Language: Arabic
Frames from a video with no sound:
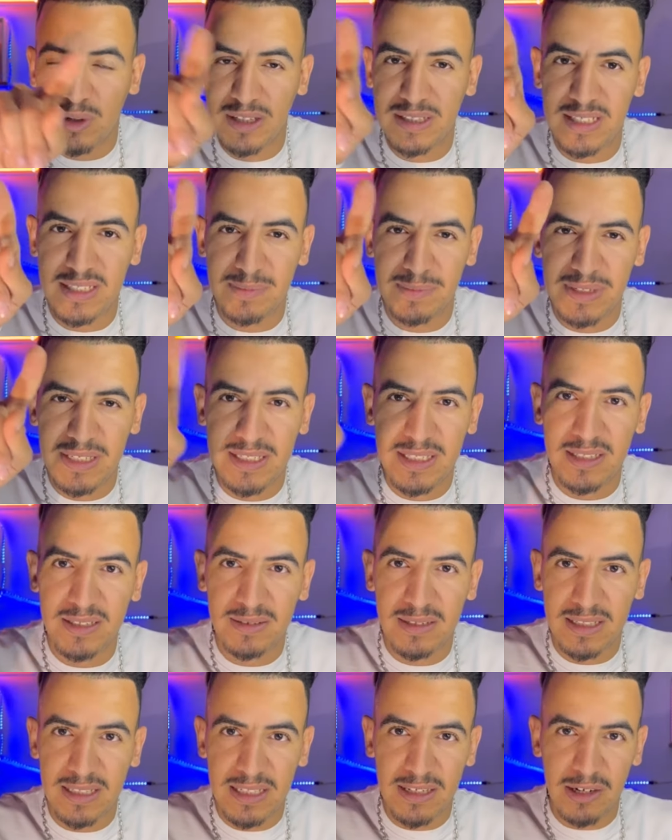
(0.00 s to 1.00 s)
حتى سميتي
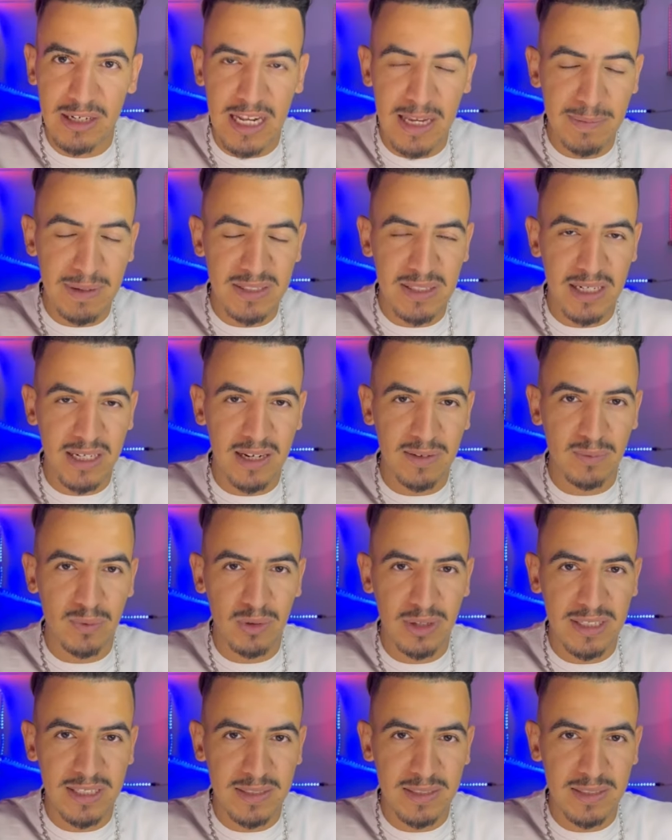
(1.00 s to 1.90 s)
تلقى واحد اللعيبه زرقاء الفوق حتى